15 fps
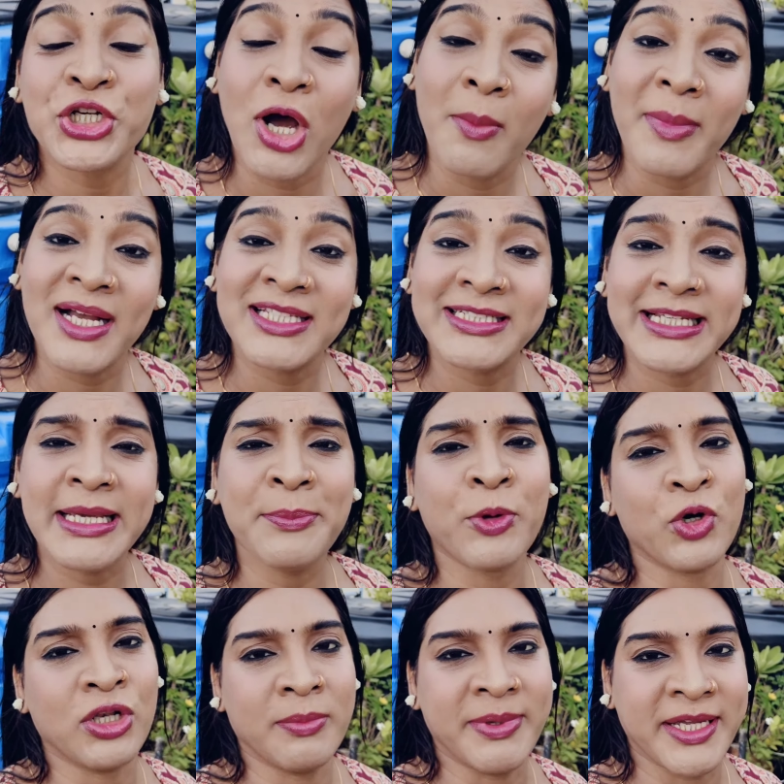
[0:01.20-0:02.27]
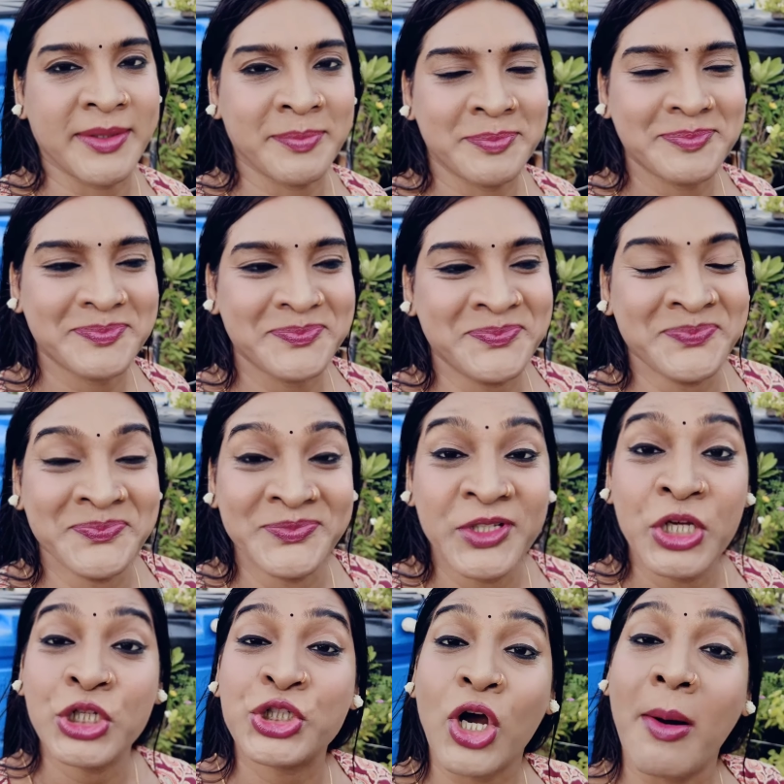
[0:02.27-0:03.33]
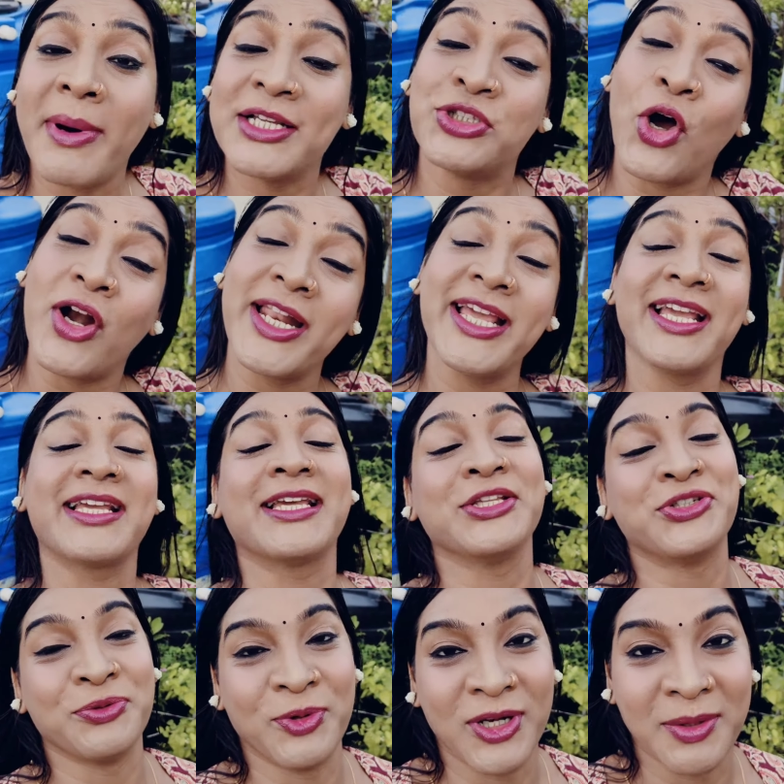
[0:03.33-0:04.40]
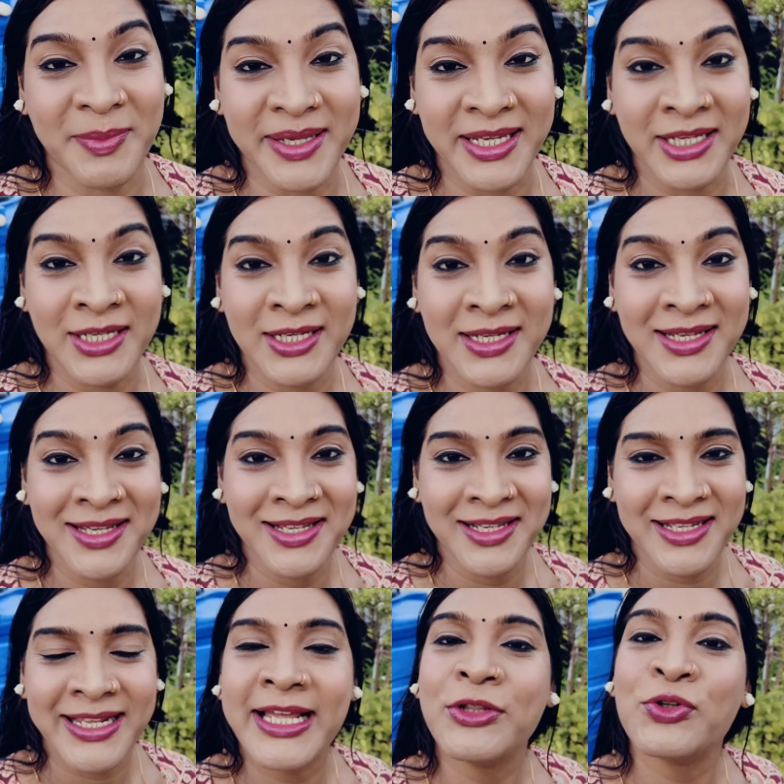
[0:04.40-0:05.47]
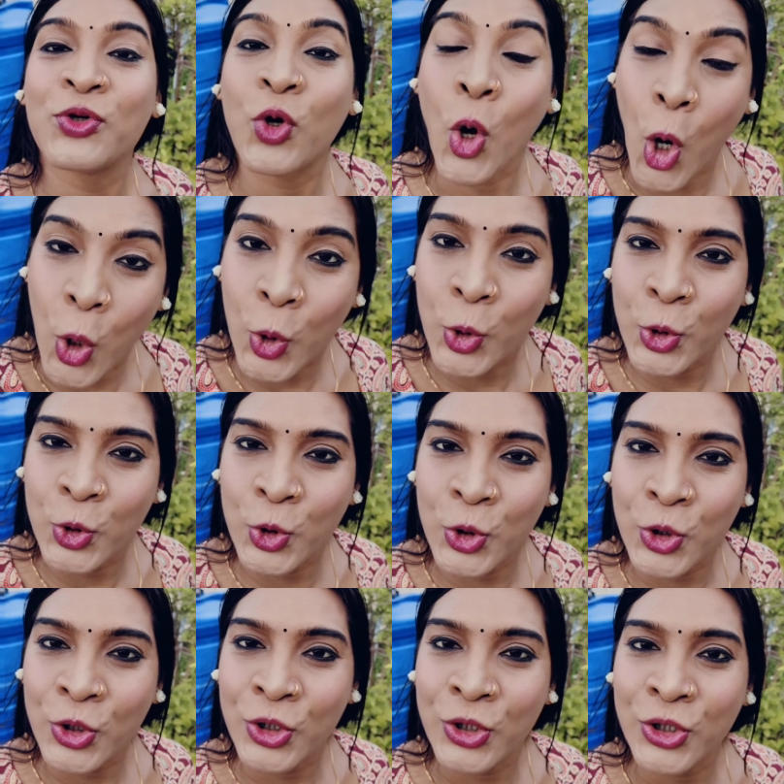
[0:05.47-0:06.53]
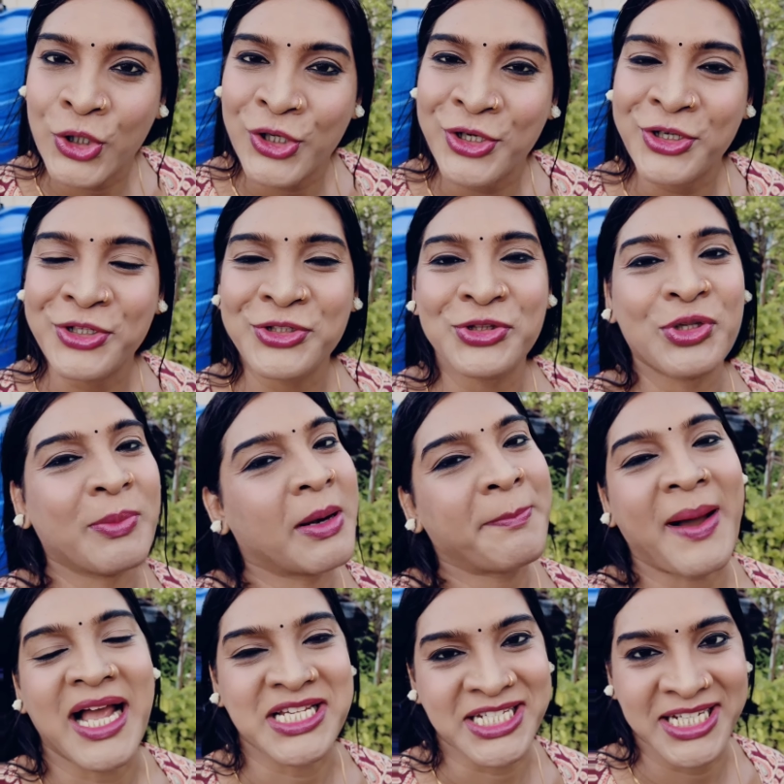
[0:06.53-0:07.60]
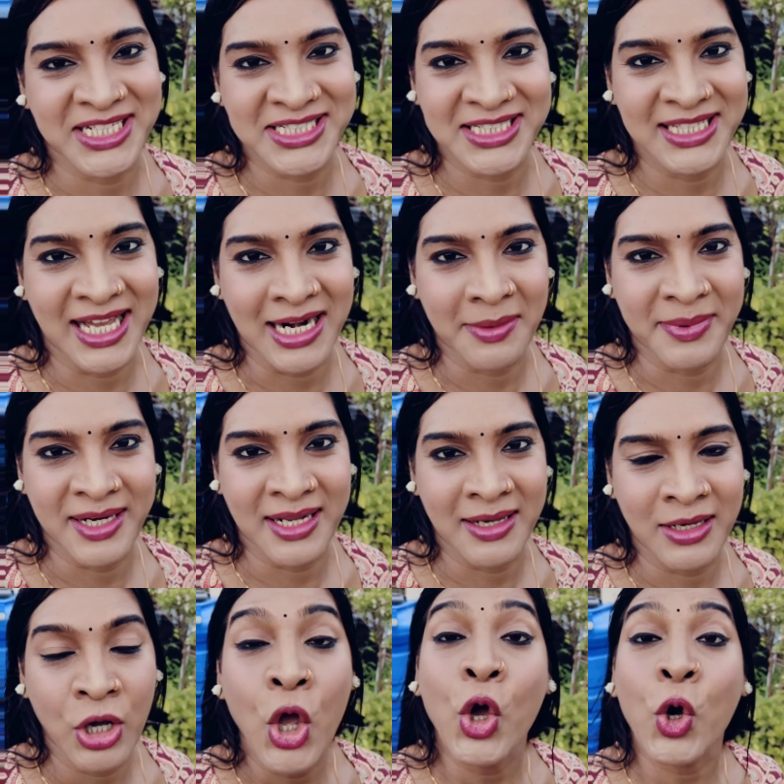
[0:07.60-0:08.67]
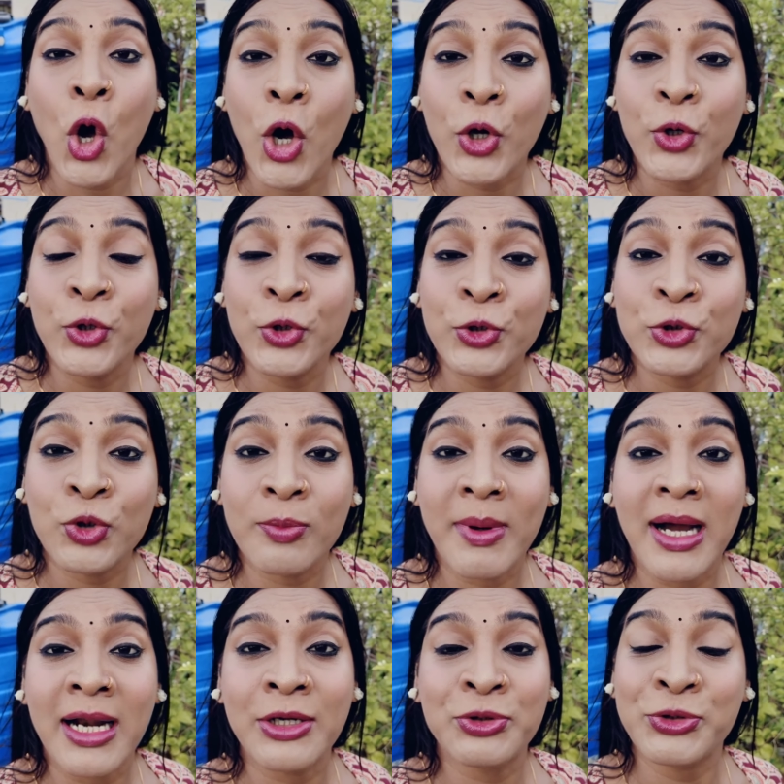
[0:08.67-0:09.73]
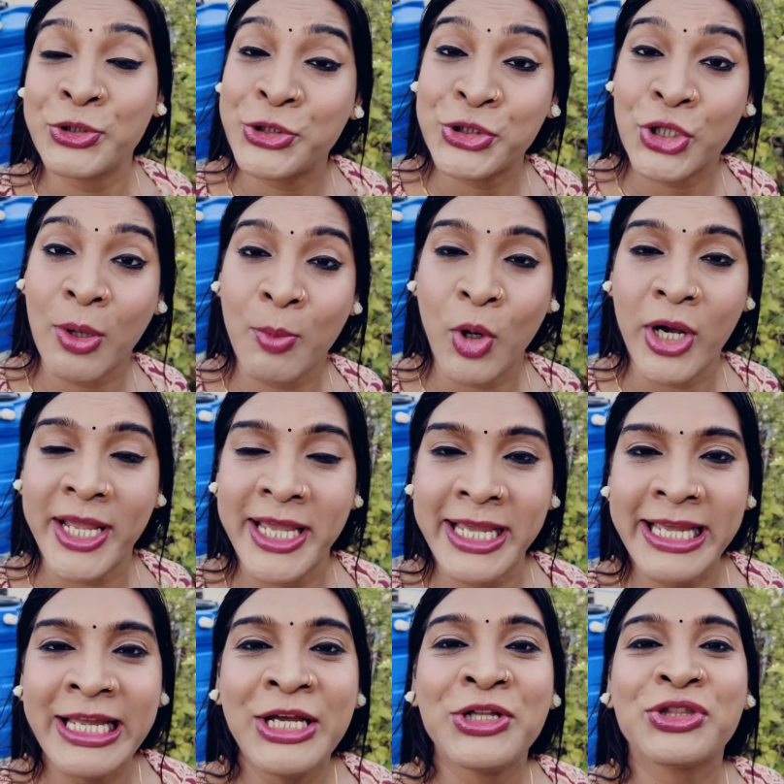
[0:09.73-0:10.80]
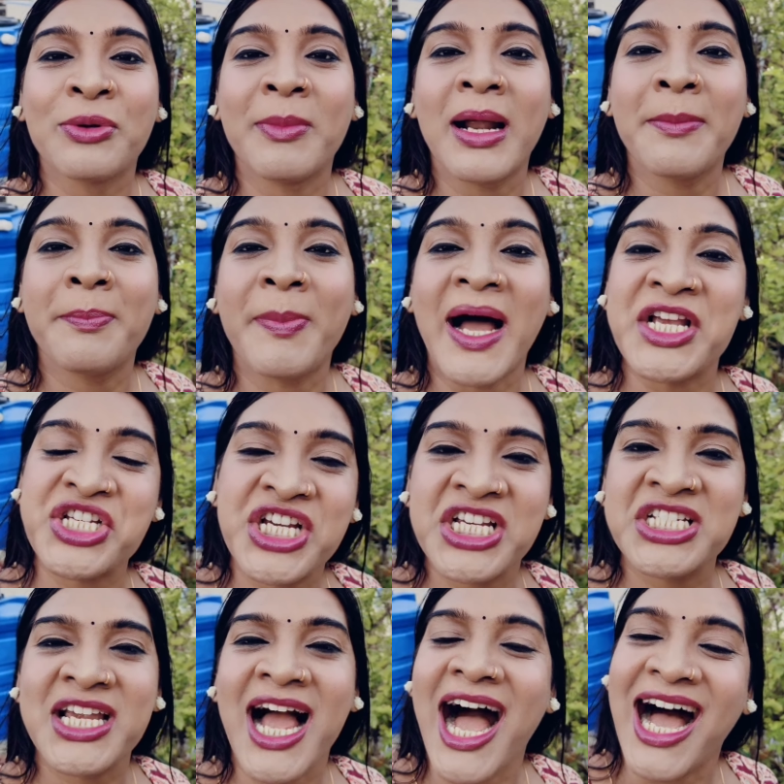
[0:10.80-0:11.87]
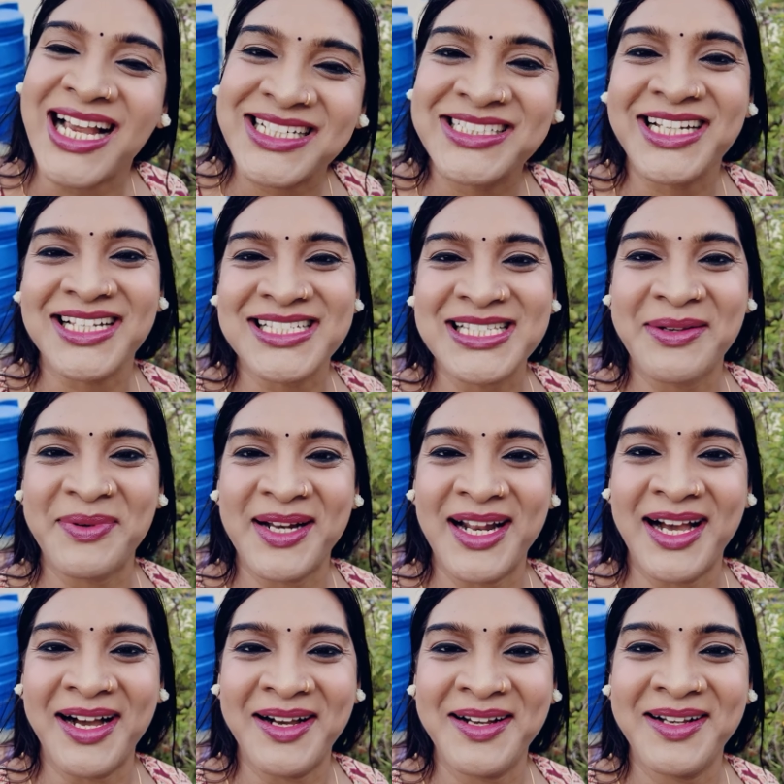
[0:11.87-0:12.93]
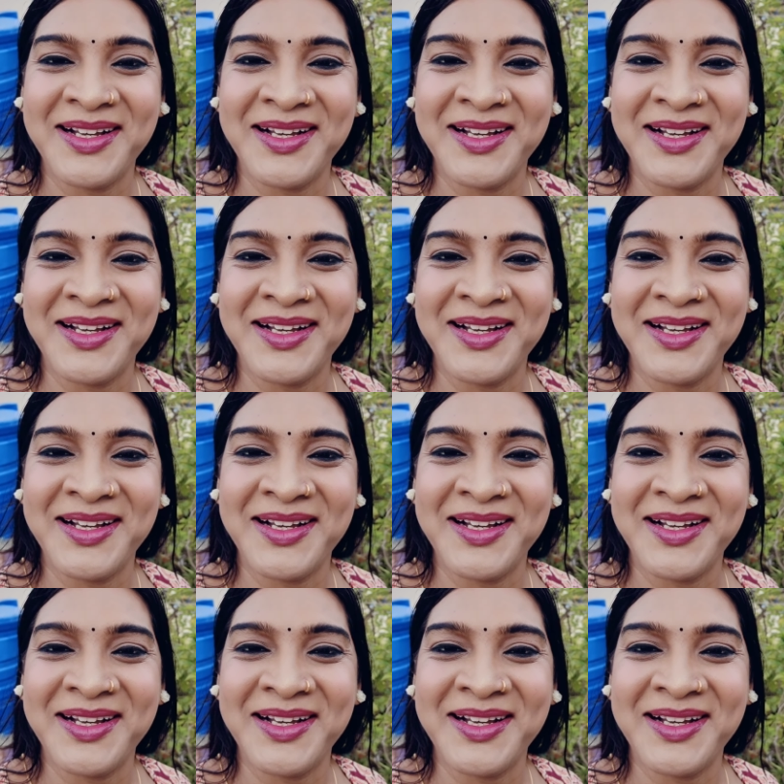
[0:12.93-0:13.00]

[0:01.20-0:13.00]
সমাজ কি বলবে সমাজ অনেক কিছু বলবে কিন্তু কখনো তোমার পাশে এসে দাঁড়াবে না কখনো তোমার দুঃসময়ে তোমার পাশে এসে আশ্বাস দেবে না